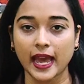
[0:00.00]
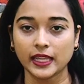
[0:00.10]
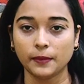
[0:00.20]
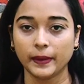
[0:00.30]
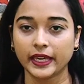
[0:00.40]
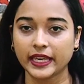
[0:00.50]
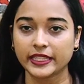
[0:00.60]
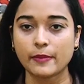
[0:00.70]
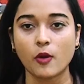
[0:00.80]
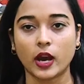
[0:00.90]
यादव में
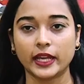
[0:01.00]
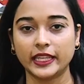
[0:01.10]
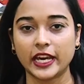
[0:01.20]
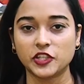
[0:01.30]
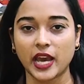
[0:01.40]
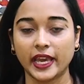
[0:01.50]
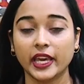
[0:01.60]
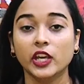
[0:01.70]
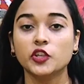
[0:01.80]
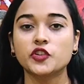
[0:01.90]
किसे मौका दिया जाए
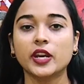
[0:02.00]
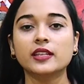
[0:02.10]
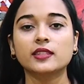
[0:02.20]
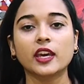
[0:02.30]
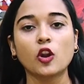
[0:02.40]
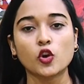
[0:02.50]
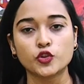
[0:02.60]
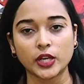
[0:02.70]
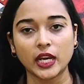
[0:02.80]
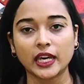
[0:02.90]
श्रेयस अय्यर
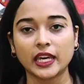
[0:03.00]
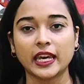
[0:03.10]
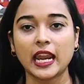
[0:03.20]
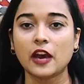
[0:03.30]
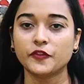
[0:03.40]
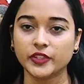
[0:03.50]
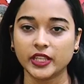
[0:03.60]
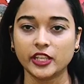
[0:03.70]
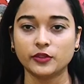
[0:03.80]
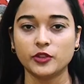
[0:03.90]
ऑस्ट्रेलिया के खिलाफ
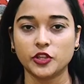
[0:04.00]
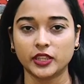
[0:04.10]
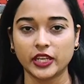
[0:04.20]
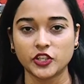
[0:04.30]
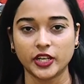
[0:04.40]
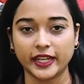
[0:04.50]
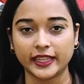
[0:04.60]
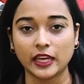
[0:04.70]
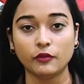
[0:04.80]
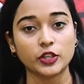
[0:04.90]
सीरीज में शतक जड़े
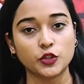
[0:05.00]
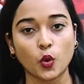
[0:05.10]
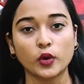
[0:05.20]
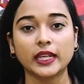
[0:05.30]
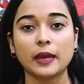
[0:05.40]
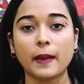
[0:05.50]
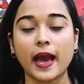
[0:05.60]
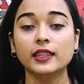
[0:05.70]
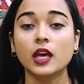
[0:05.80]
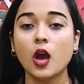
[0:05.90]
थे वह चोट के
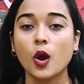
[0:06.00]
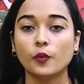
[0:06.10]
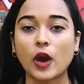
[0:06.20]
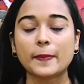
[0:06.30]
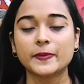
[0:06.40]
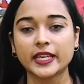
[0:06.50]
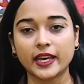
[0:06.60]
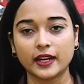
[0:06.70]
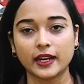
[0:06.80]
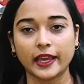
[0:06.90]
बाद वापसी
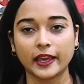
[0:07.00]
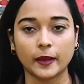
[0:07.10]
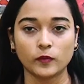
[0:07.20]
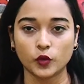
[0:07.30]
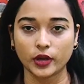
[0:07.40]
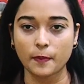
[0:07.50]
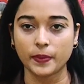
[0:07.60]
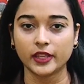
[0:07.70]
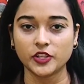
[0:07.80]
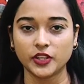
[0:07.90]
कर रहे हैं उनका
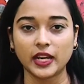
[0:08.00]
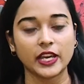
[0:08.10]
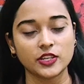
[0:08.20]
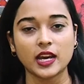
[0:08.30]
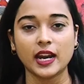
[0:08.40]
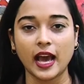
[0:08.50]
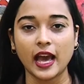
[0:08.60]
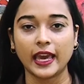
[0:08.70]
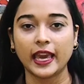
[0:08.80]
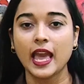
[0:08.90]
प्रदर्शन अच्छा रहा
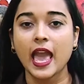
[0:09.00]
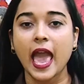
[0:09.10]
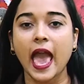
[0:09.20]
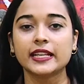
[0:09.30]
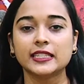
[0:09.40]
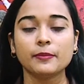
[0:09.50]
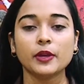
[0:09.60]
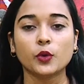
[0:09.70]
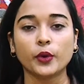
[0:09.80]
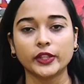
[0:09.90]
है ऐसे
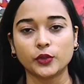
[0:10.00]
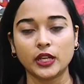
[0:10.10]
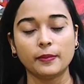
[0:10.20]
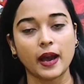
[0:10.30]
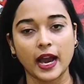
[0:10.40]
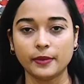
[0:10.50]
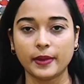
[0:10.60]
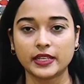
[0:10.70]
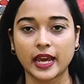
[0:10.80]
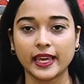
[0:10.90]
में रोहित उन्हें बाहर
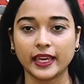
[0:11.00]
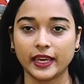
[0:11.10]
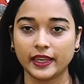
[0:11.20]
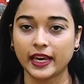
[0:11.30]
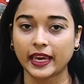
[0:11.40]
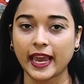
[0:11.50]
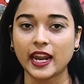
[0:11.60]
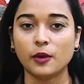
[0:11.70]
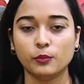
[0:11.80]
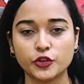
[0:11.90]
बैठाएंगे यह
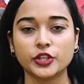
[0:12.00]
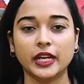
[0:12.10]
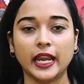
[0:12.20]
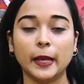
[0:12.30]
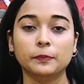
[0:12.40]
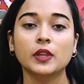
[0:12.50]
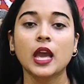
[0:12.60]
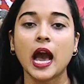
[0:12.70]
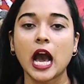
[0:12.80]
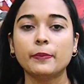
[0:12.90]
कहना मुश्किल है
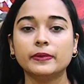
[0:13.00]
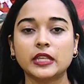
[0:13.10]
अब